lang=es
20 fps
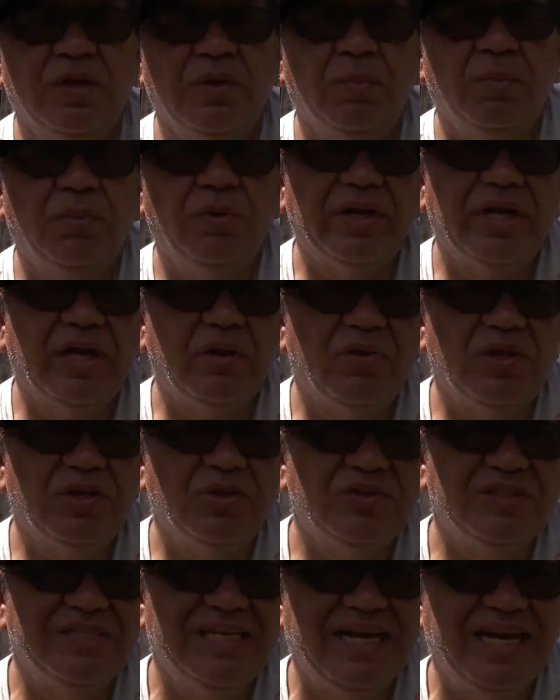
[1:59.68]
Porque cuando
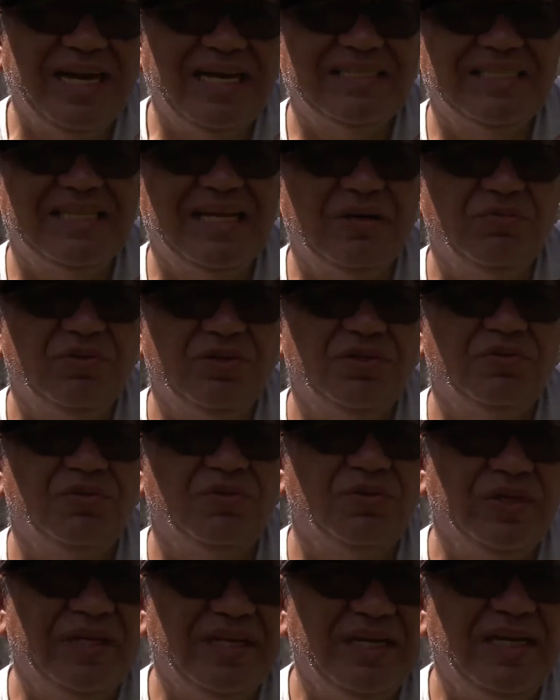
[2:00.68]
se gasta nuestro
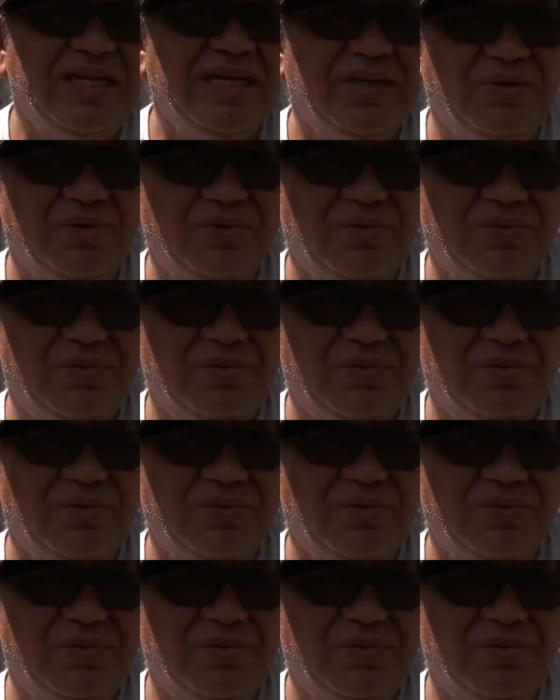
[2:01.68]
dinero